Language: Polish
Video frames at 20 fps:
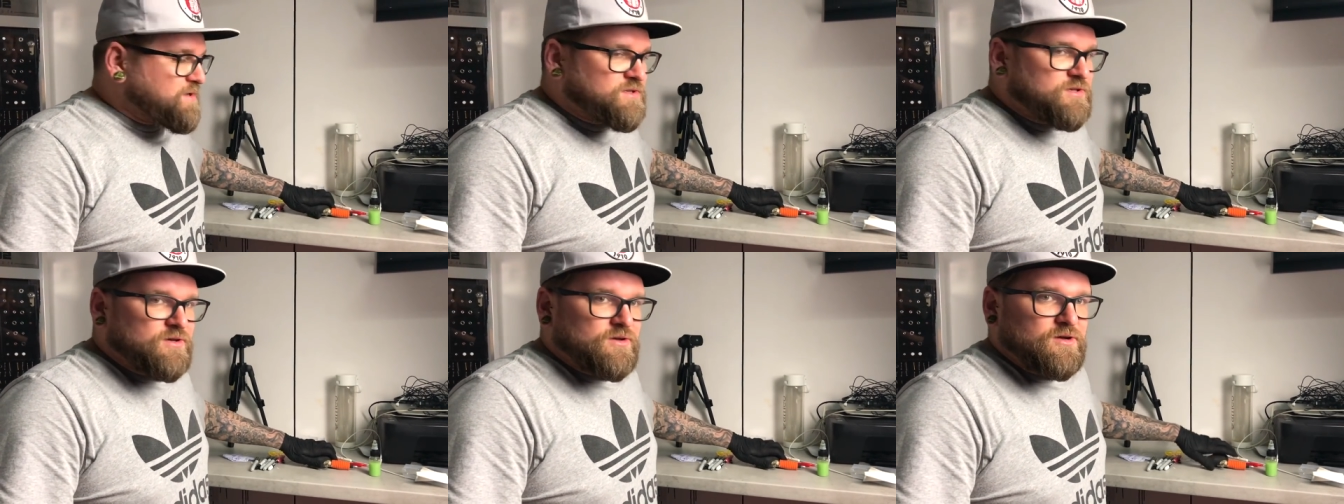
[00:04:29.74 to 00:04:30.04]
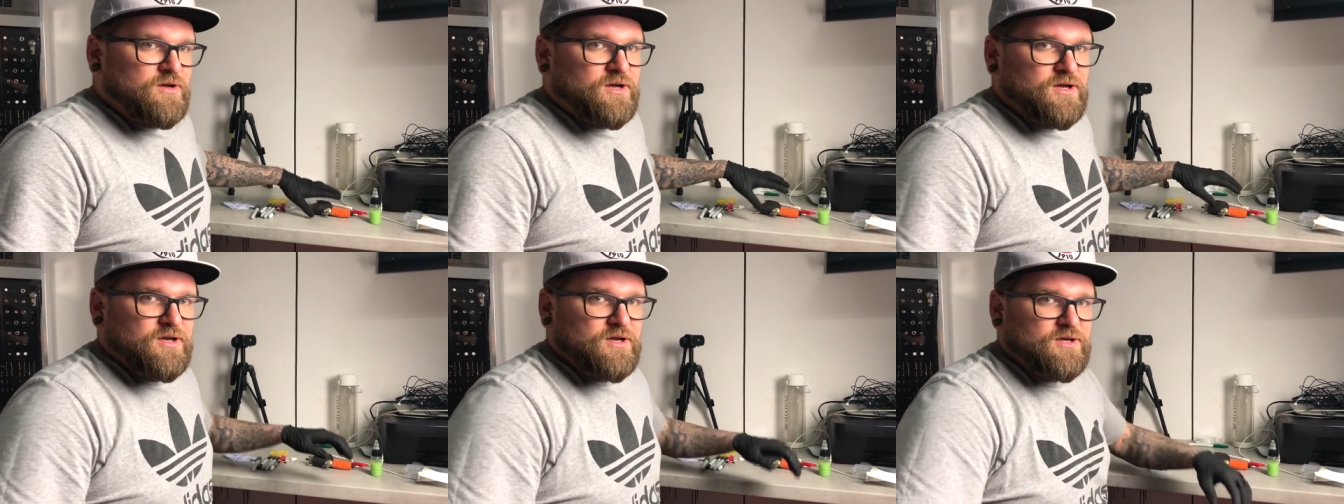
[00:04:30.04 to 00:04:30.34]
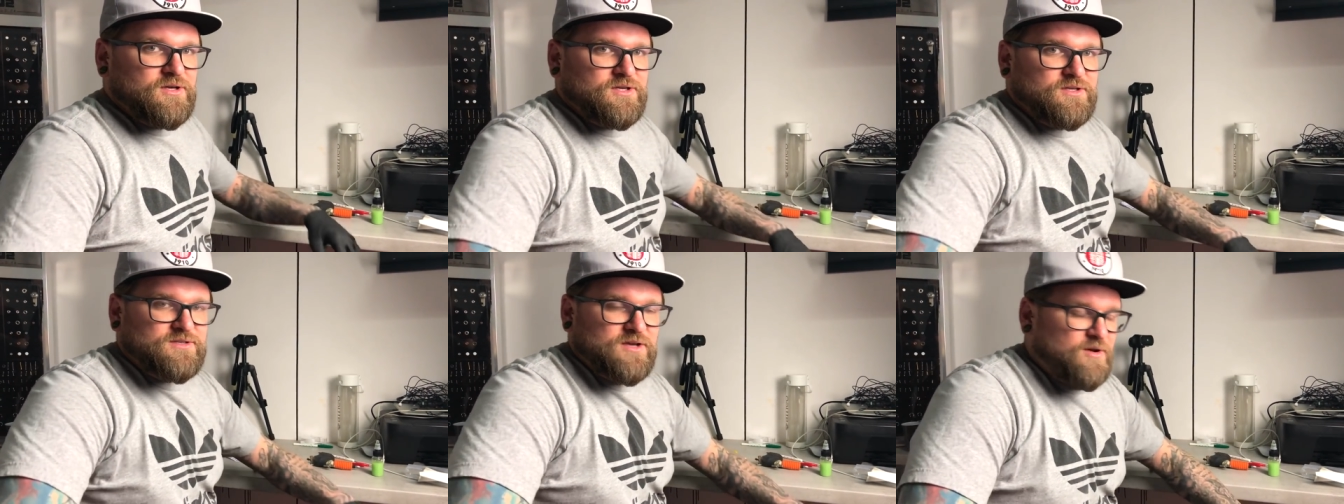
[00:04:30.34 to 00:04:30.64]
ma co
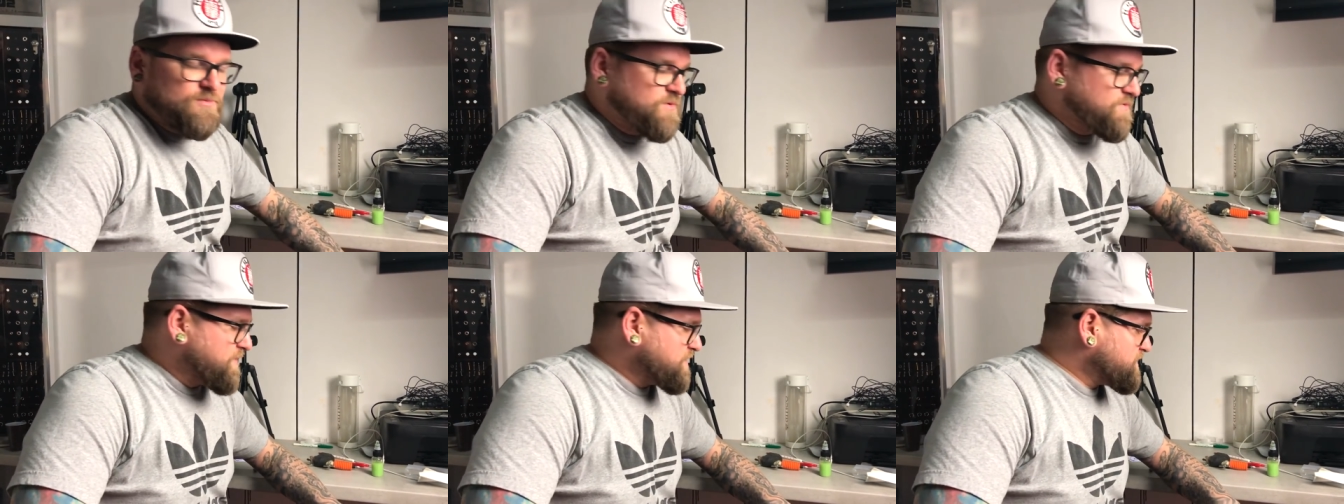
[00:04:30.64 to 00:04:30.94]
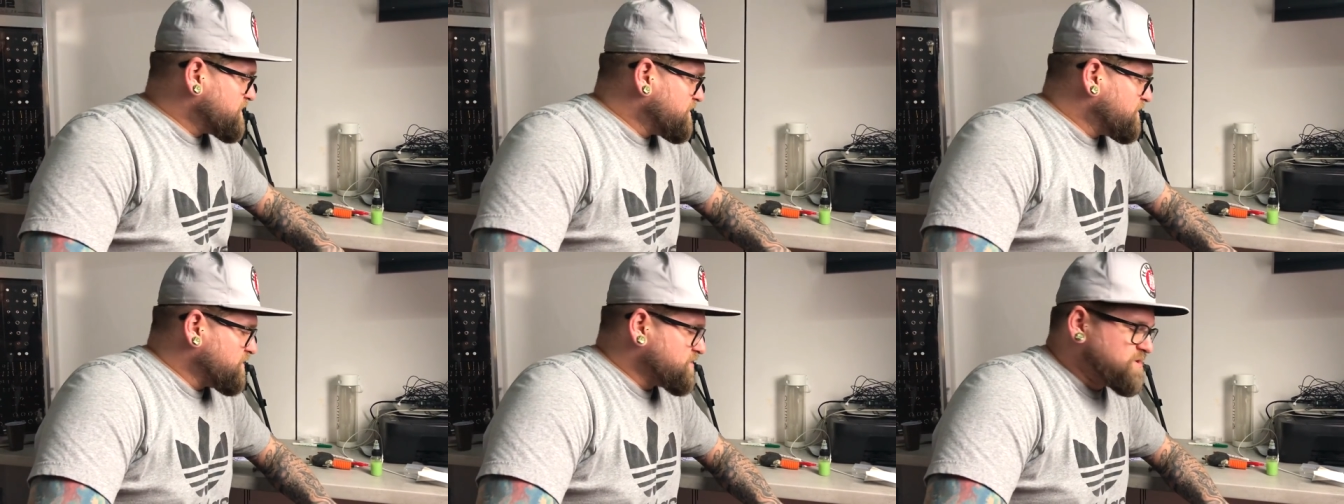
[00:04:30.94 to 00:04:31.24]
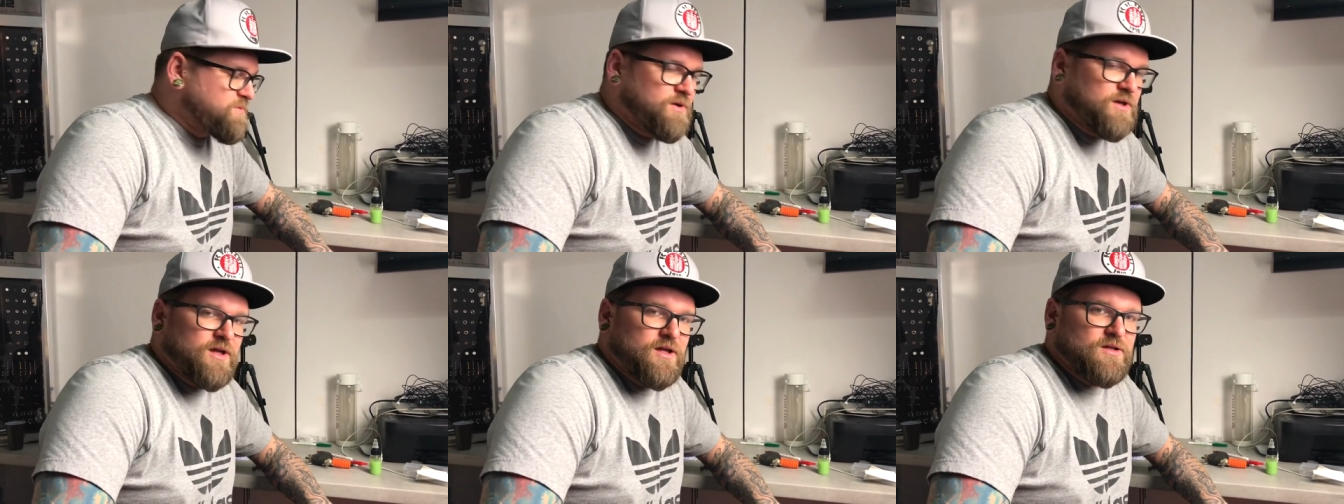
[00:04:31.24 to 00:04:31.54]
się załamywać, tylko
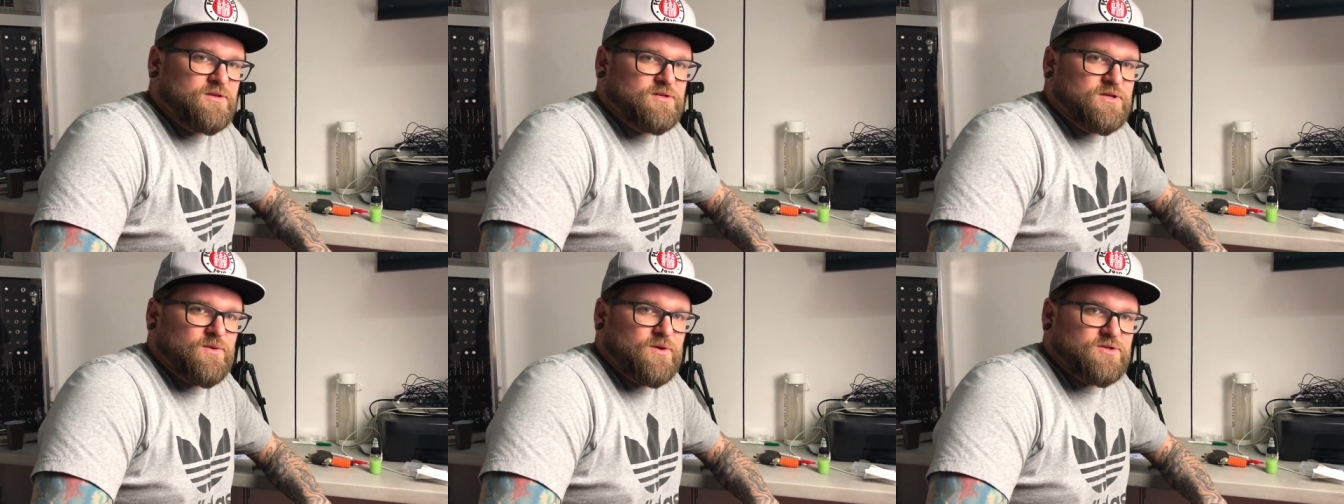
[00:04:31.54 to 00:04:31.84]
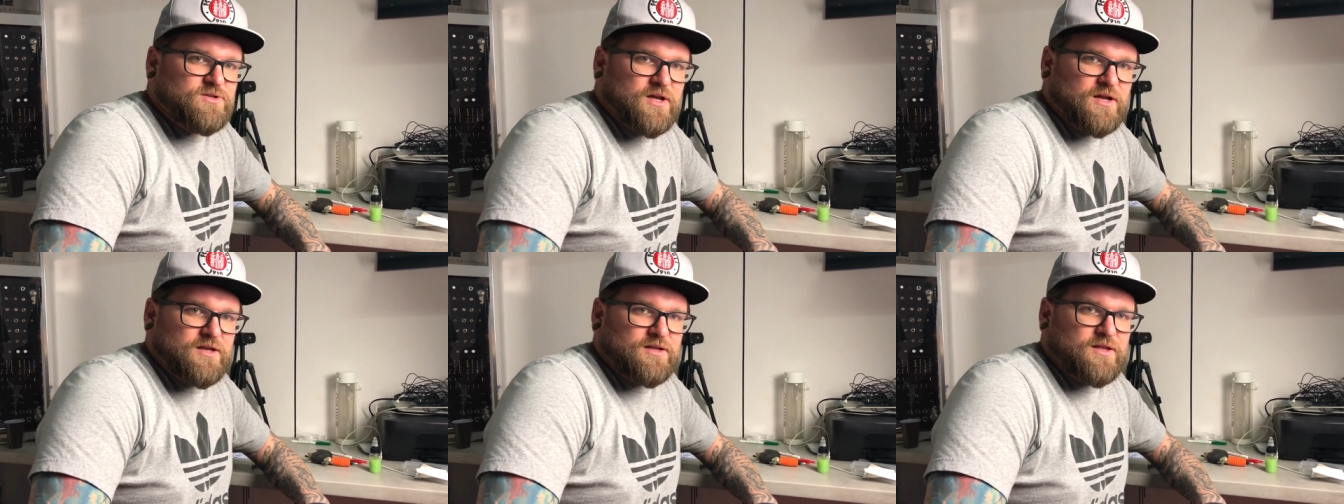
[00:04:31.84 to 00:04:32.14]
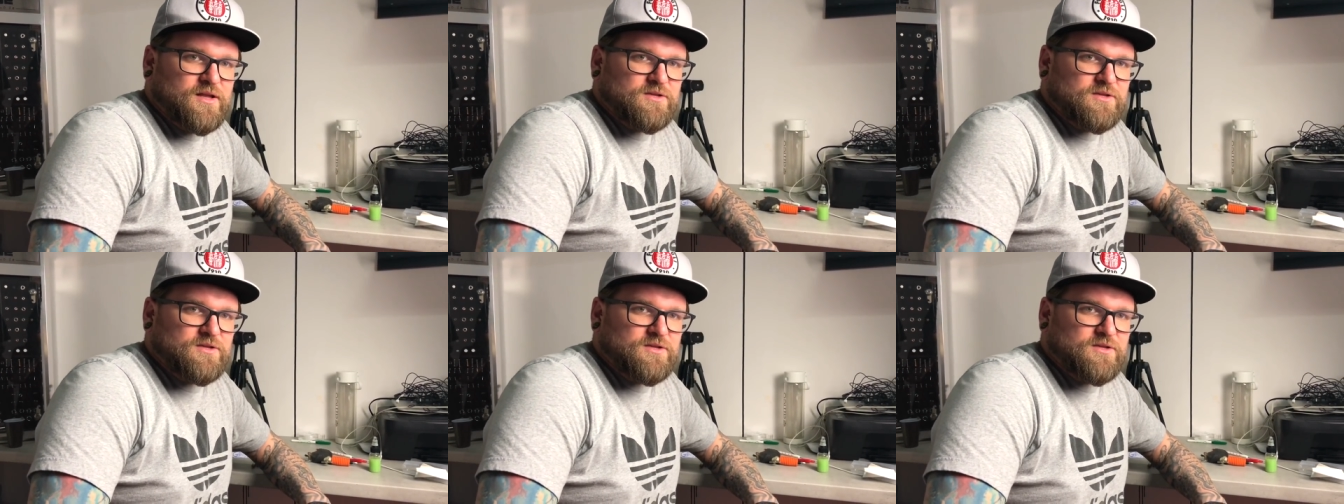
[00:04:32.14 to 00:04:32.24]
trzeba działać dalej.